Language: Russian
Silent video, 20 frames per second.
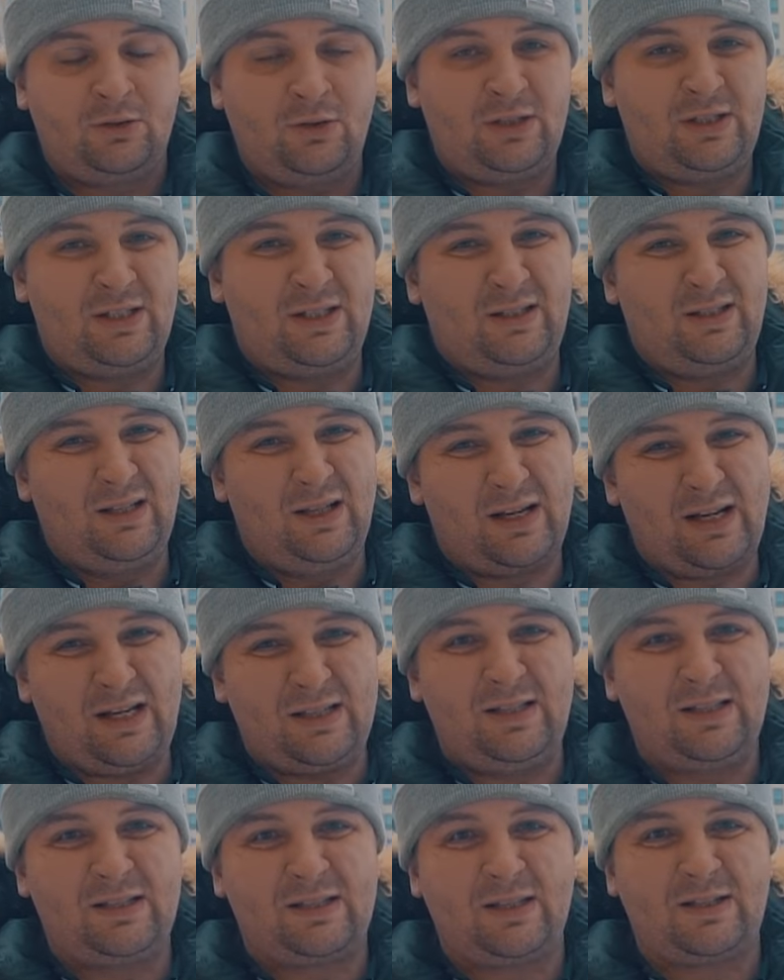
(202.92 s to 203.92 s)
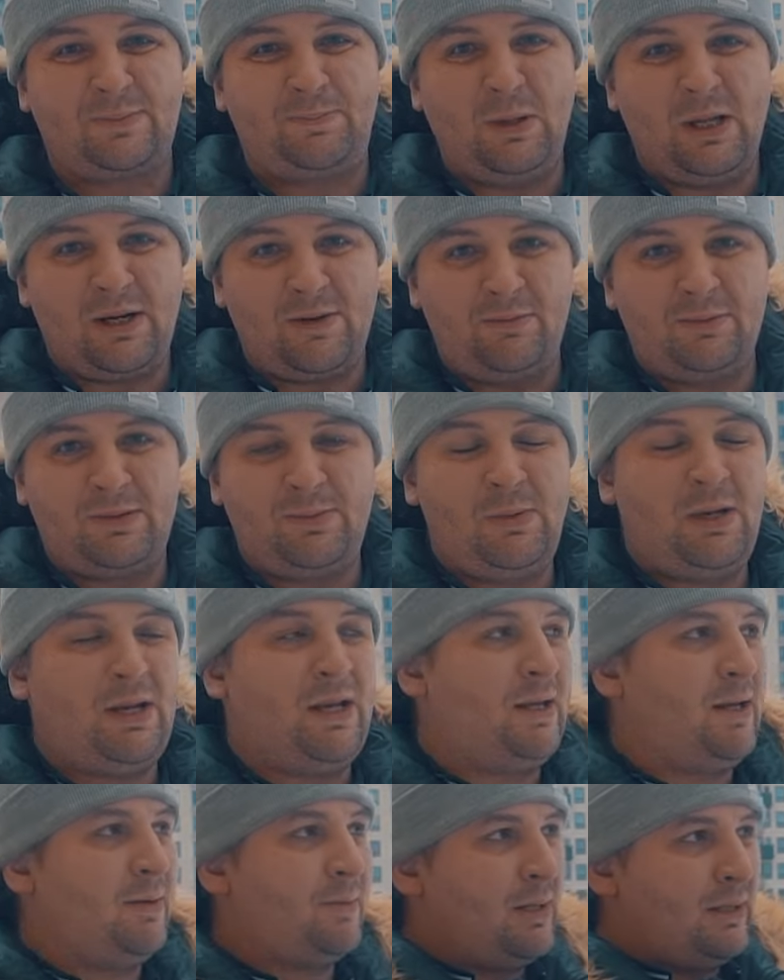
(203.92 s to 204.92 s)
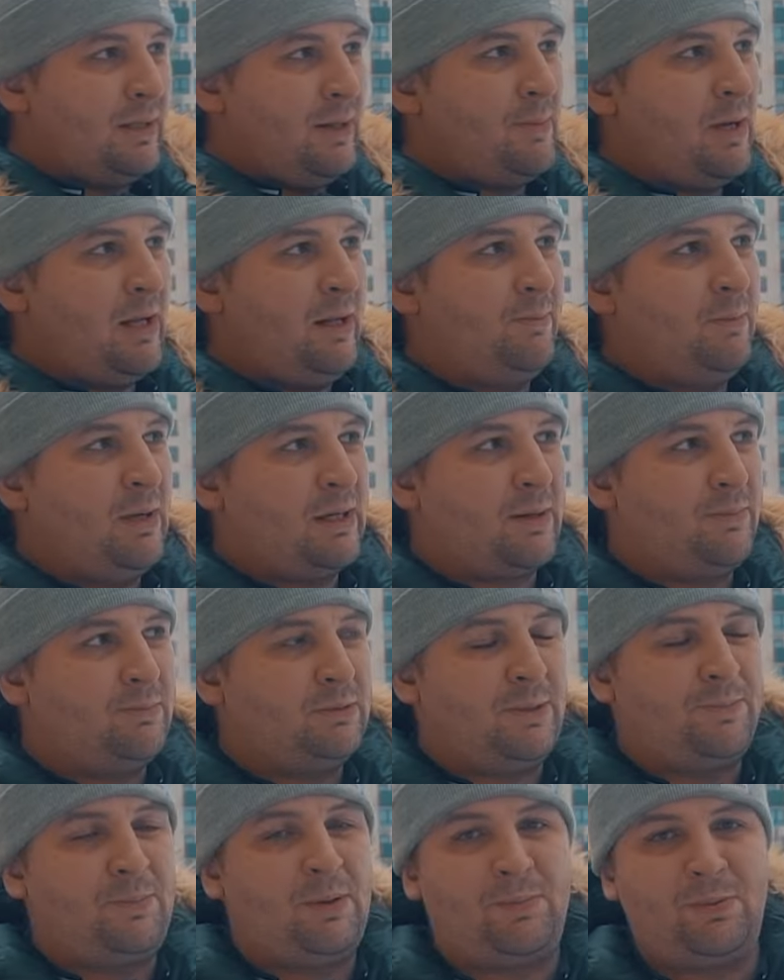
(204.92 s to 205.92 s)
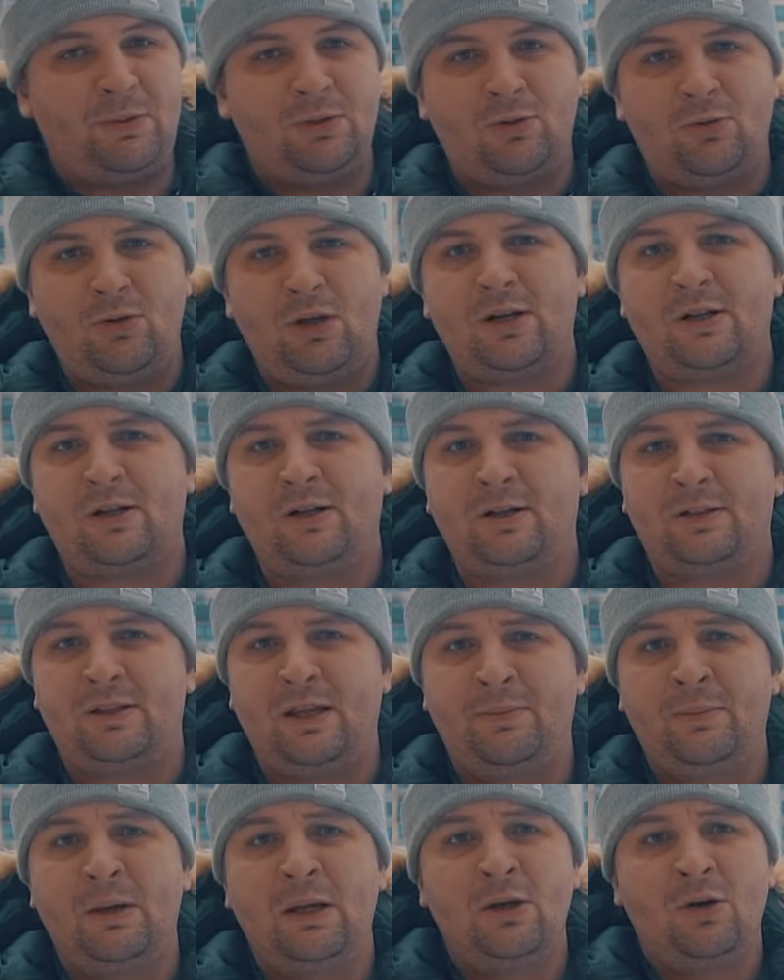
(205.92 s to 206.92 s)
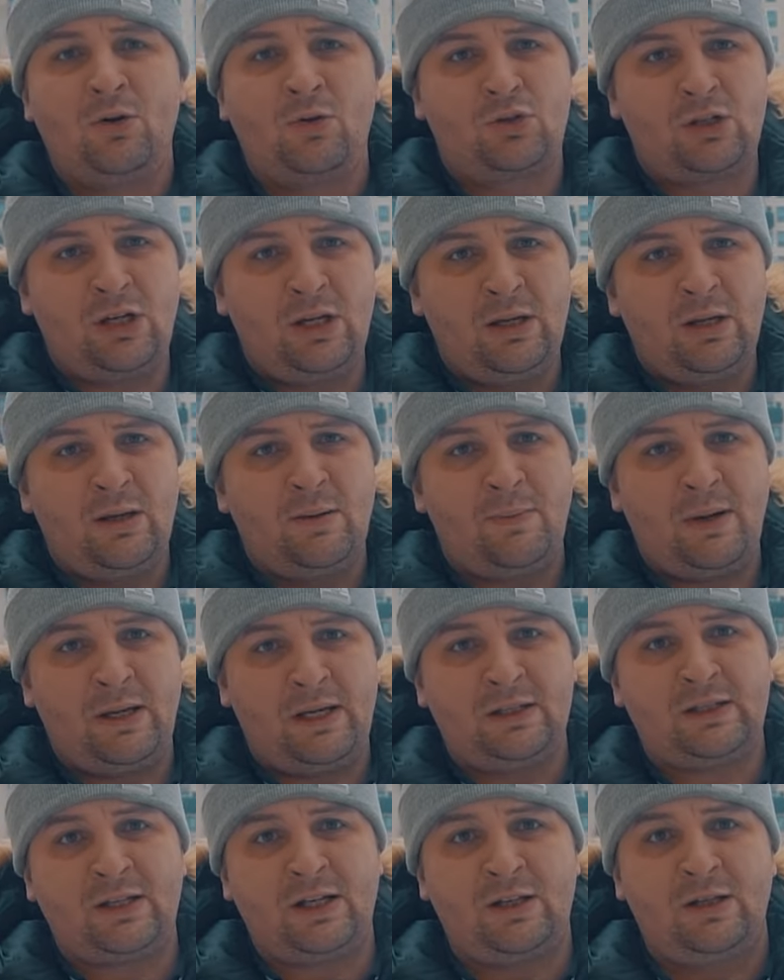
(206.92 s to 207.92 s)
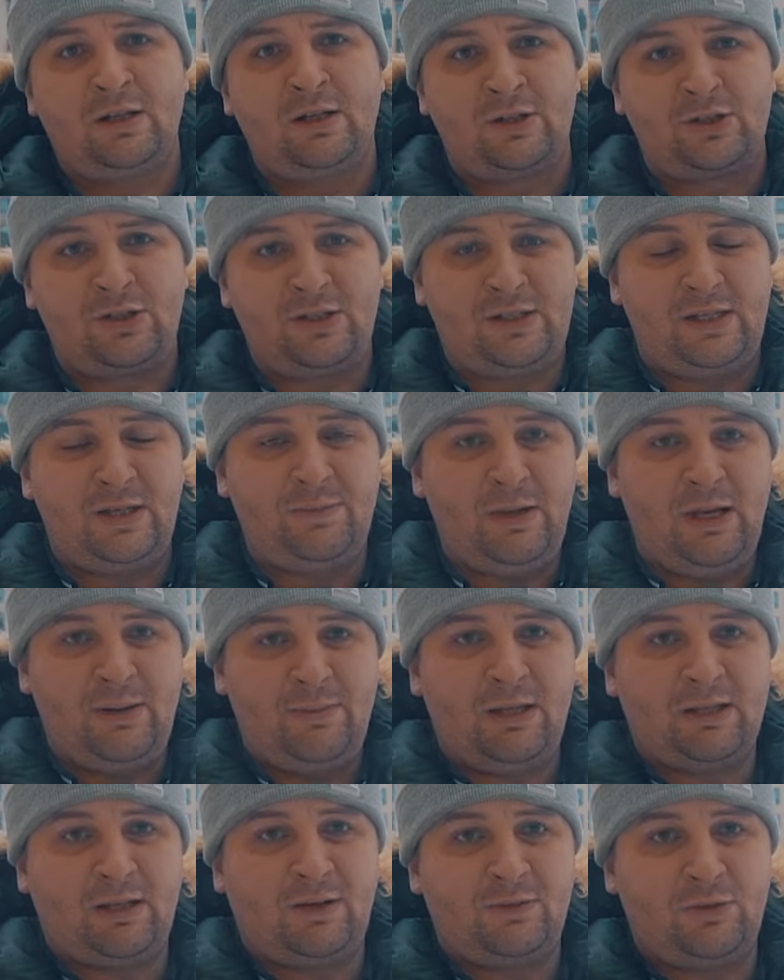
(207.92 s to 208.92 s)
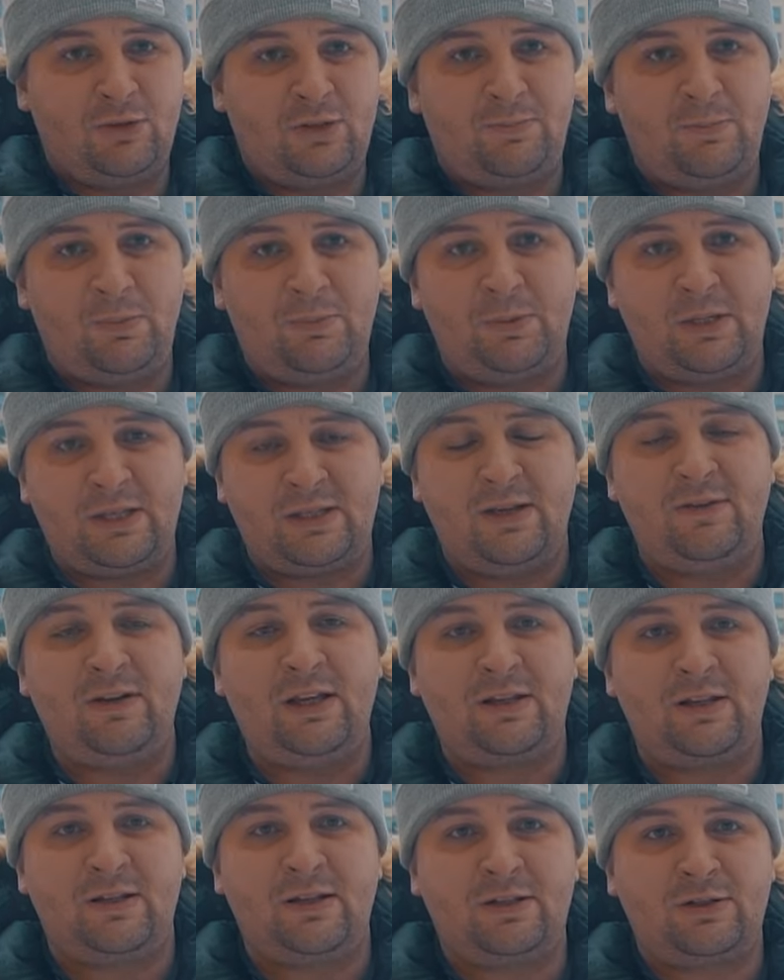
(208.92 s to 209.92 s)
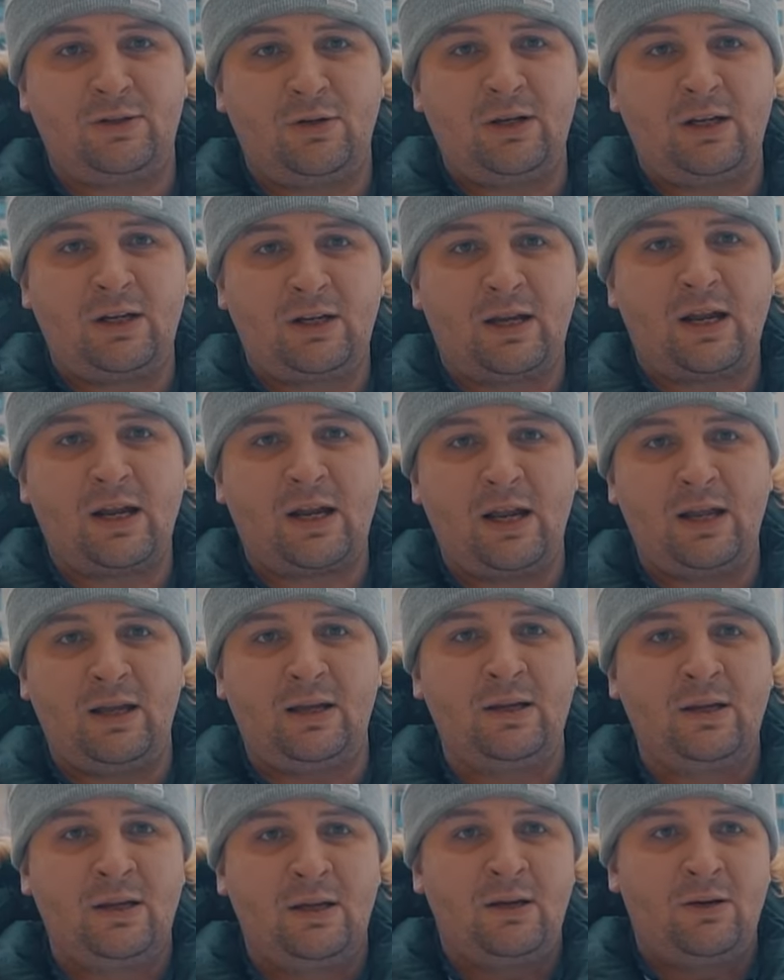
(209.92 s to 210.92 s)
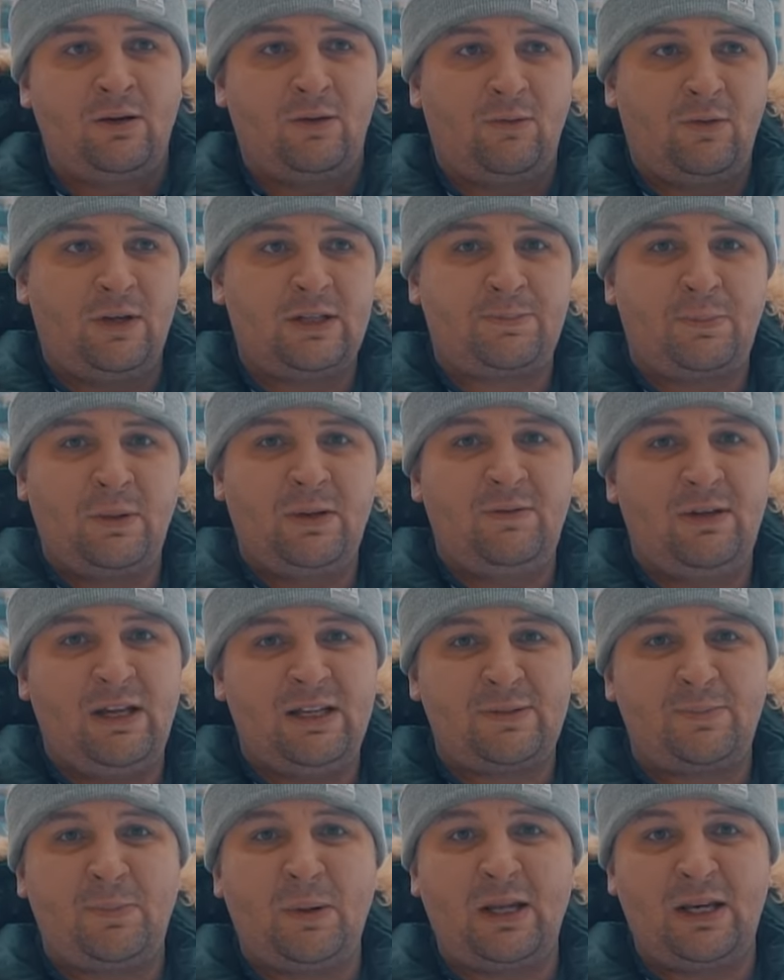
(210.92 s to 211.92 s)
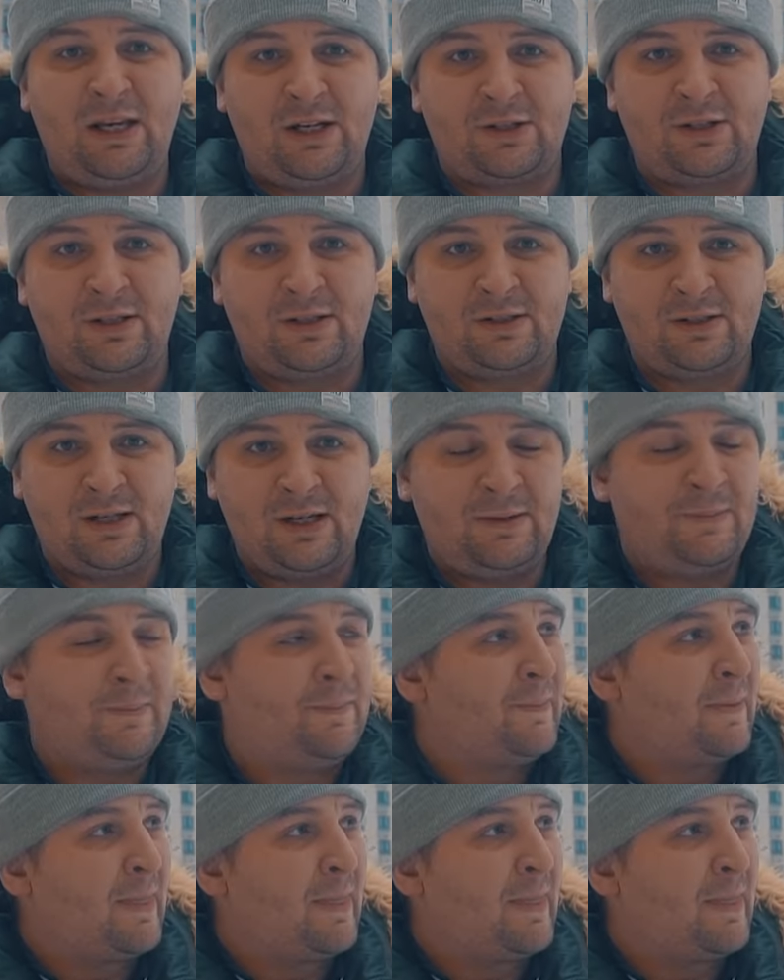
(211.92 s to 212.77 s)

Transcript: То есть разница с первым измерением, когда марка была перпендикулярна к нам, уже порядка 6 миллиметров. То есть представляете настройка, какая у вас появляется погрешность. Да?